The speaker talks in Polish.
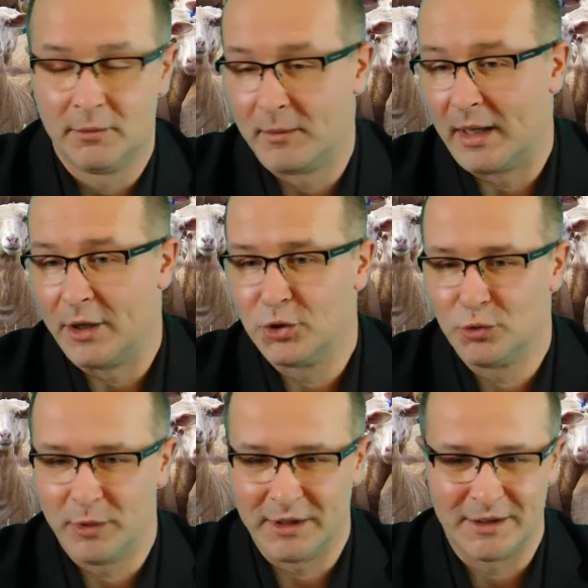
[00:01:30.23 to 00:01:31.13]
Należy
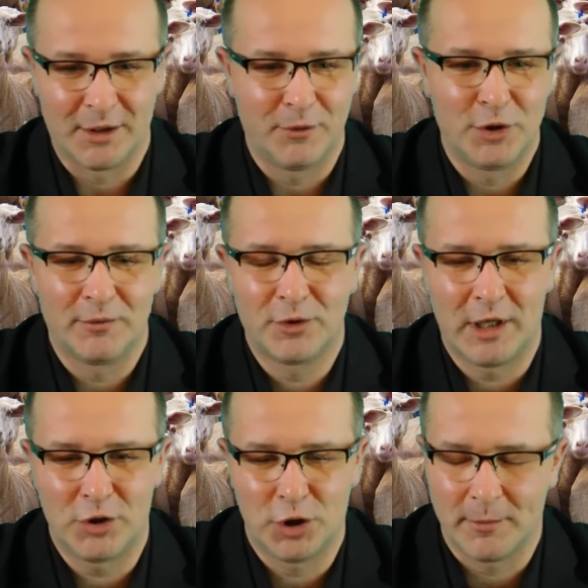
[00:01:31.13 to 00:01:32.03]
umiejscowić ją w
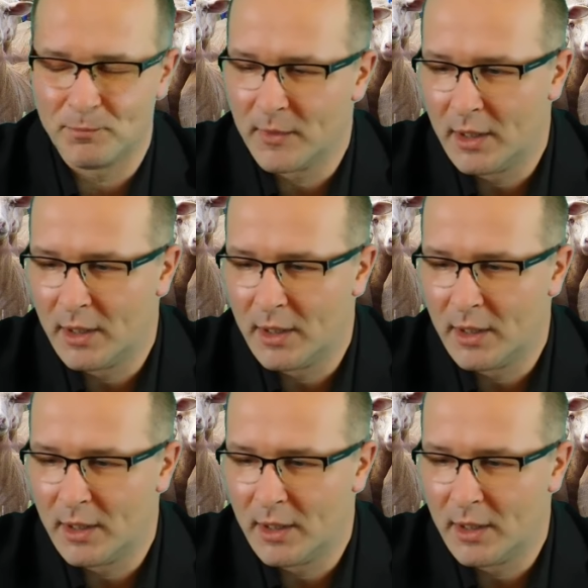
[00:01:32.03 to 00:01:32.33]
czasie.